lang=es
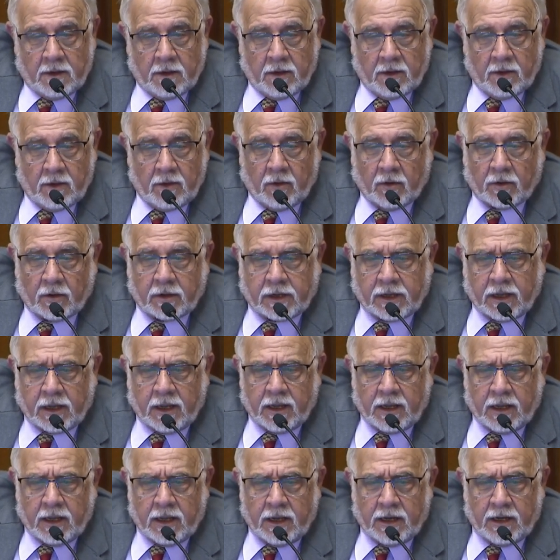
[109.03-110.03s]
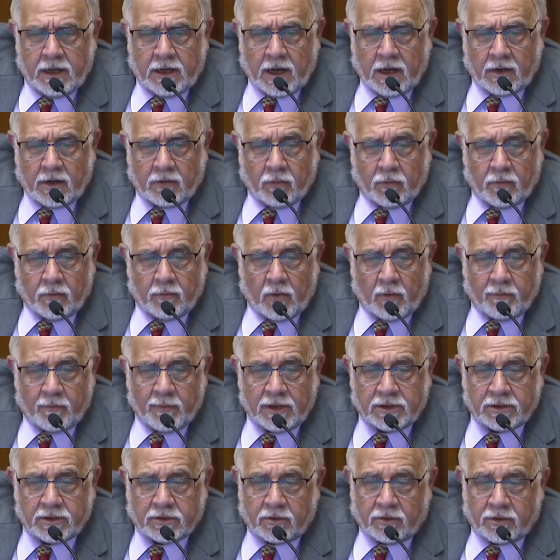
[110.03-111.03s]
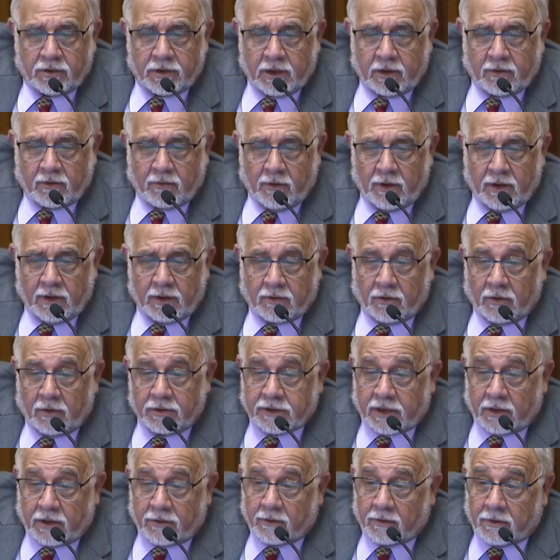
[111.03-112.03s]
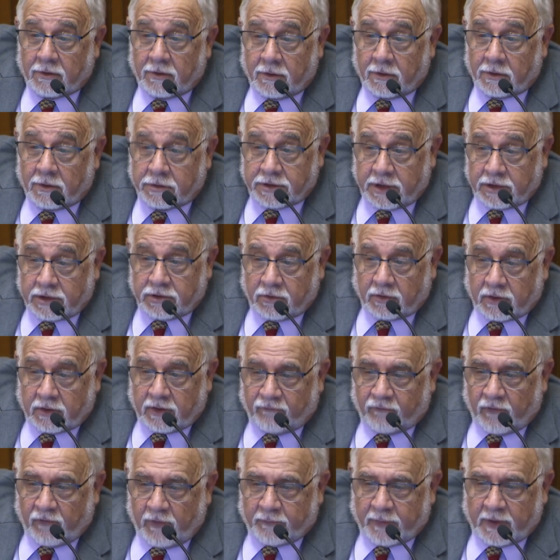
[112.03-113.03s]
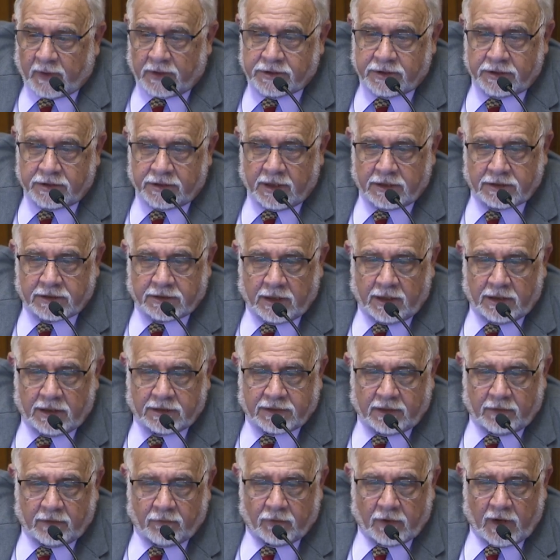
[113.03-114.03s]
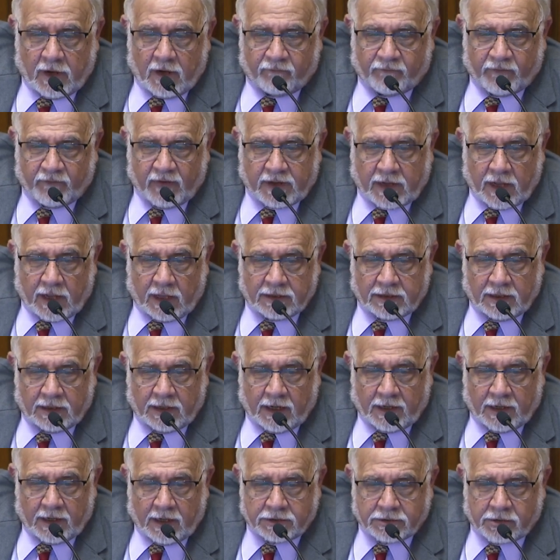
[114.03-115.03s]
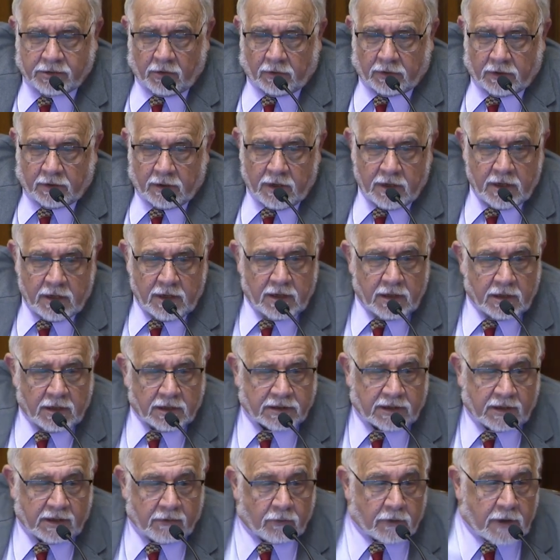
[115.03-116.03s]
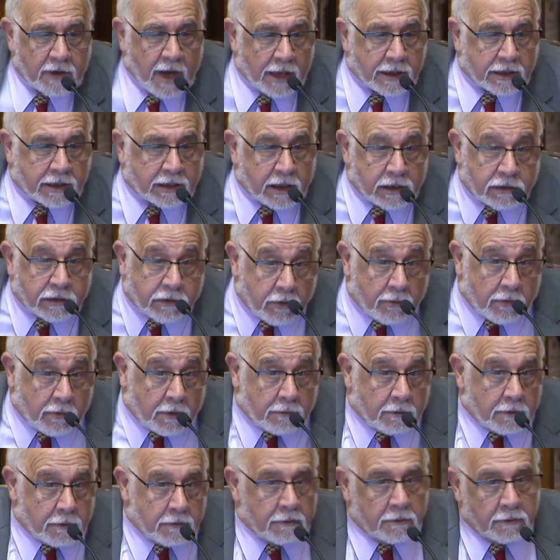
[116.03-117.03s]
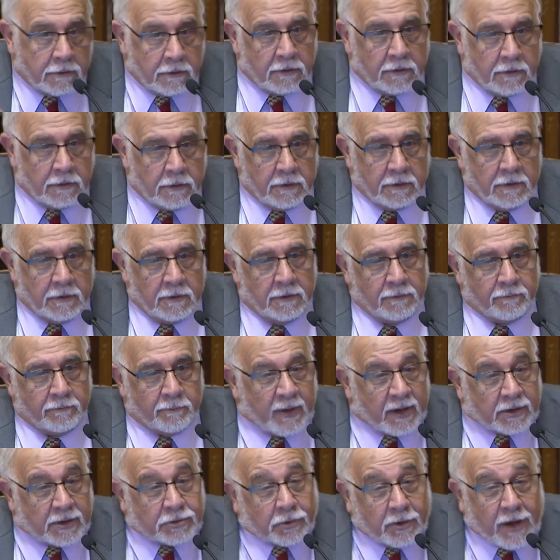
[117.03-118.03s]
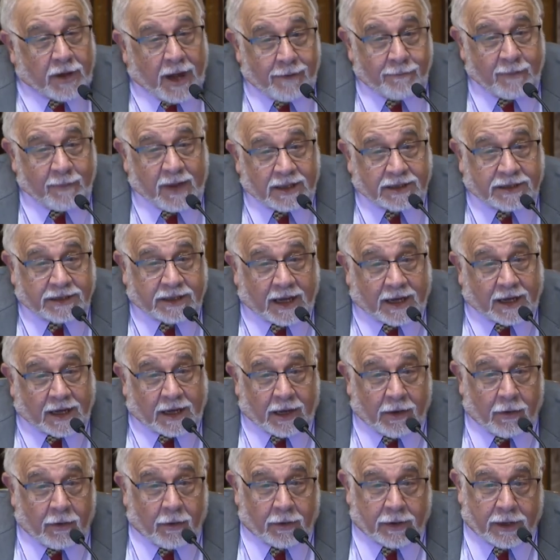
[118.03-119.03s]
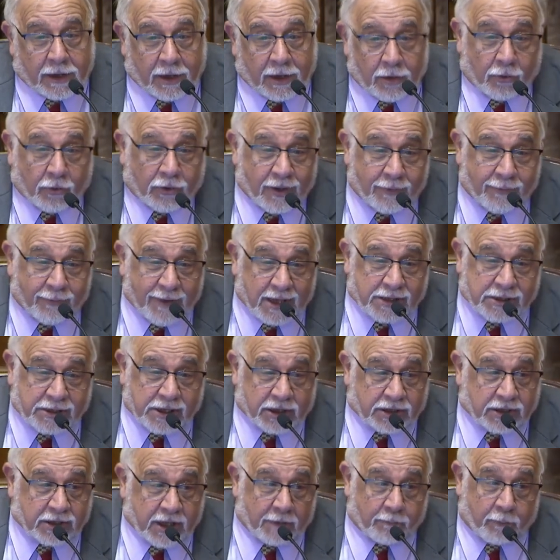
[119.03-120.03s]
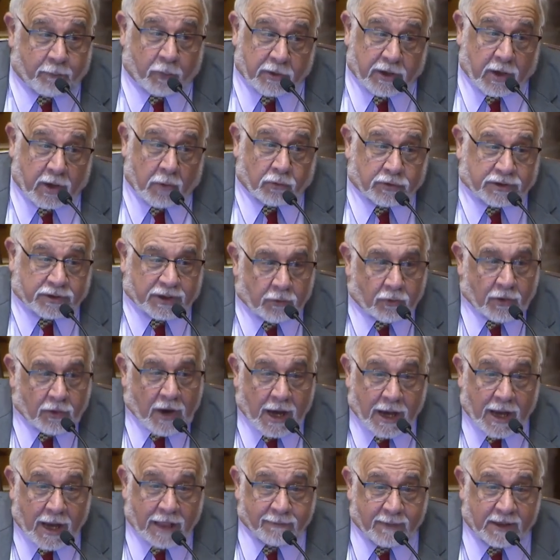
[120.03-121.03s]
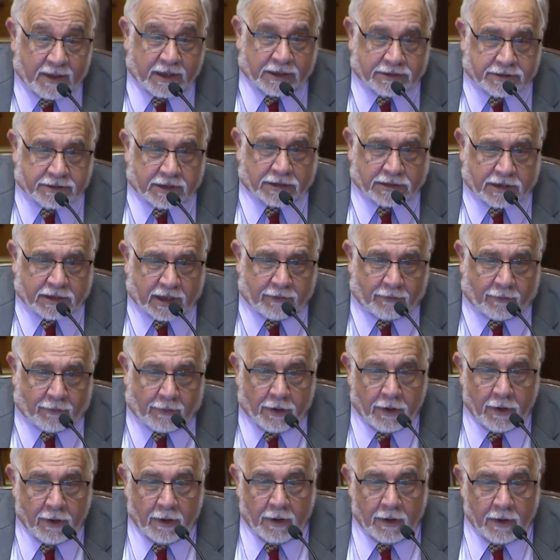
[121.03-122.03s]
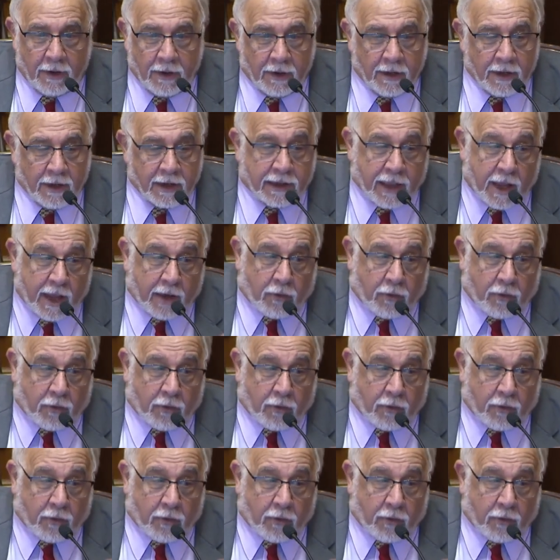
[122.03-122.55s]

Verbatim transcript: lo que en algún momento dijo el contador Gorosito, que fue presidente del Tribunal Fiscal de la Nación, tribunal que yo personalmente creo que no debe existir porque es un tribunal administrativo que